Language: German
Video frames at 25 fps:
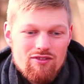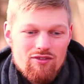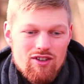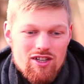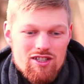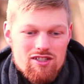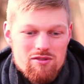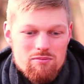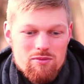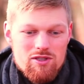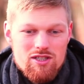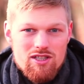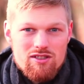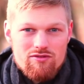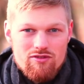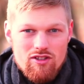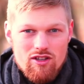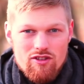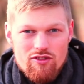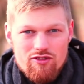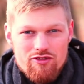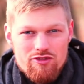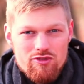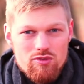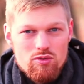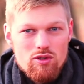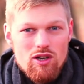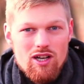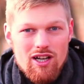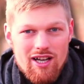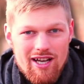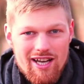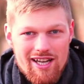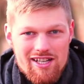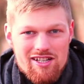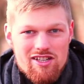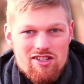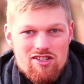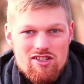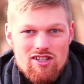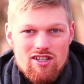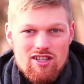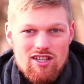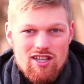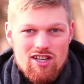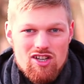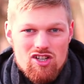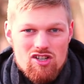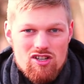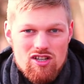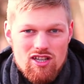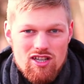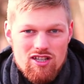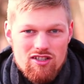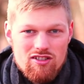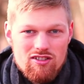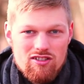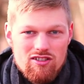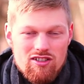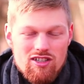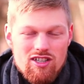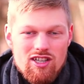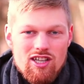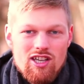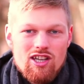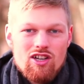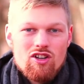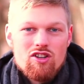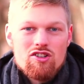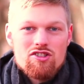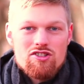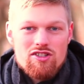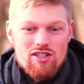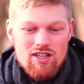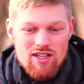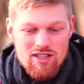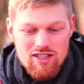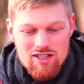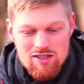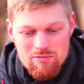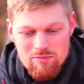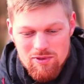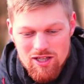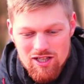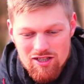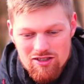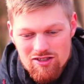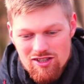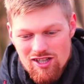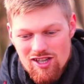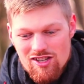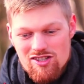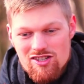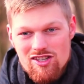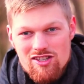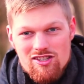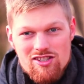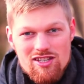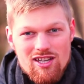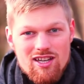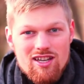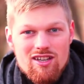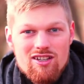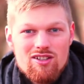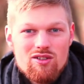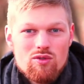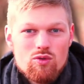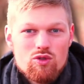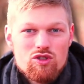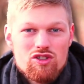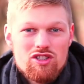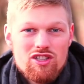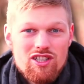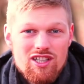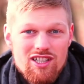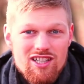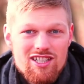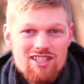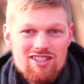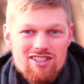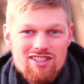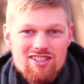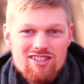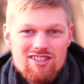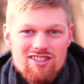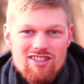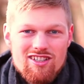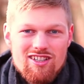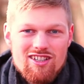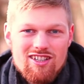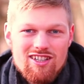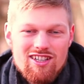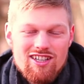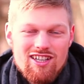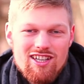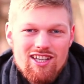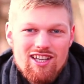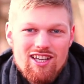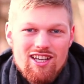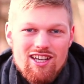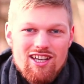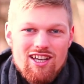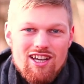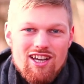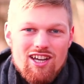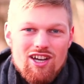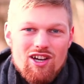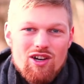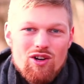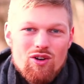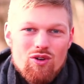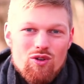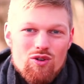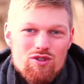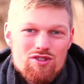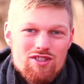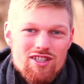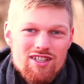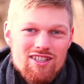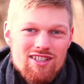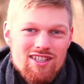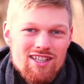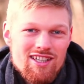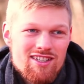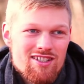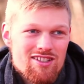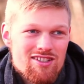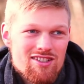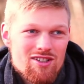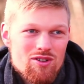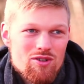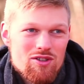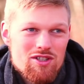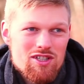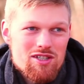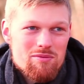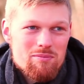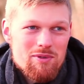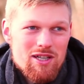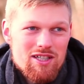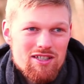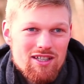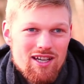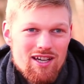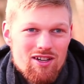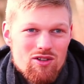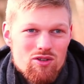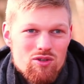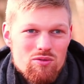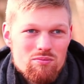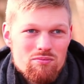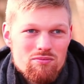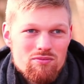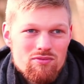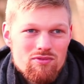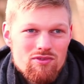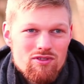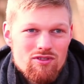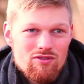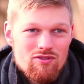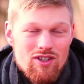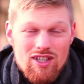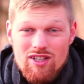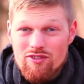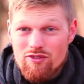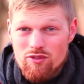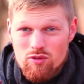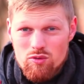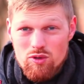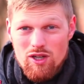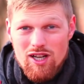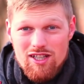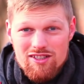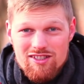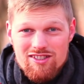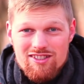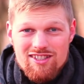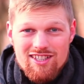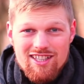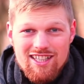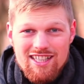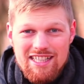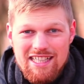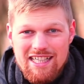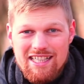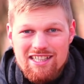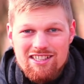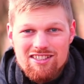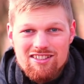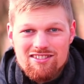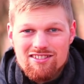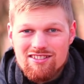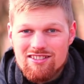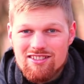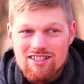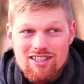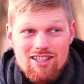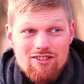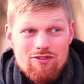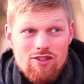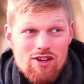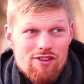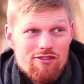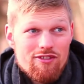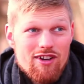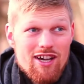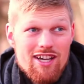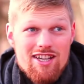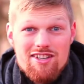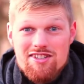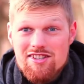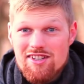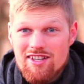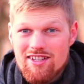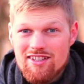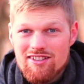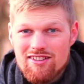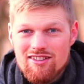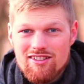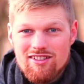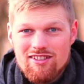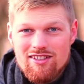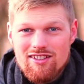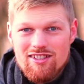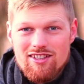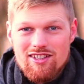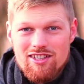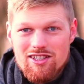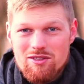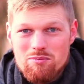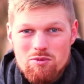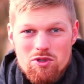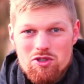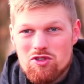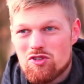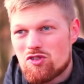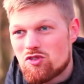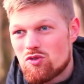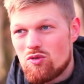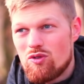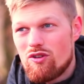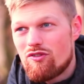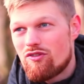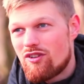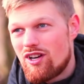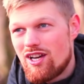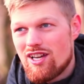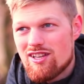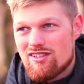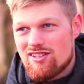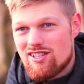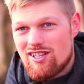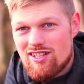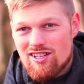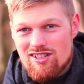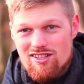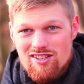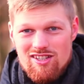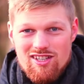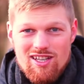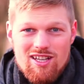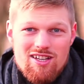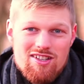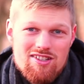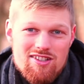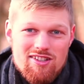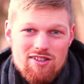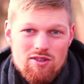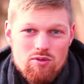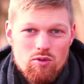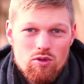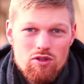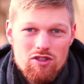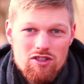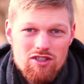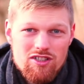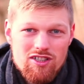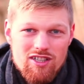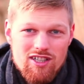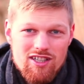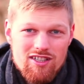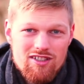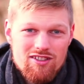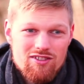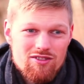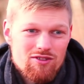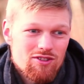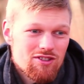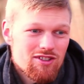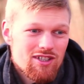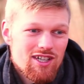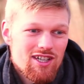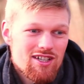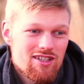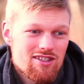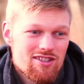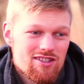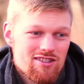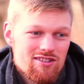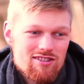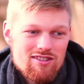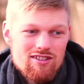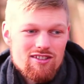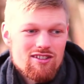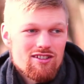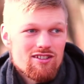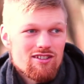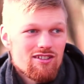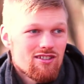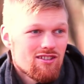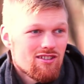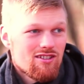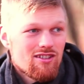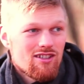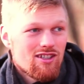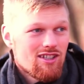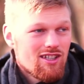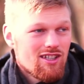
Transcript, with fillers: weil ich mich einfach für eine Sache entscheide und sage, ich mache diese Sache und die richtig. Und dann geht es auch nicht mehr darum, weil früher hatte ich den Gedanken, ich will frei sein. Ich möchte so frei sein, dass ich alles erkunden kann und alles äh,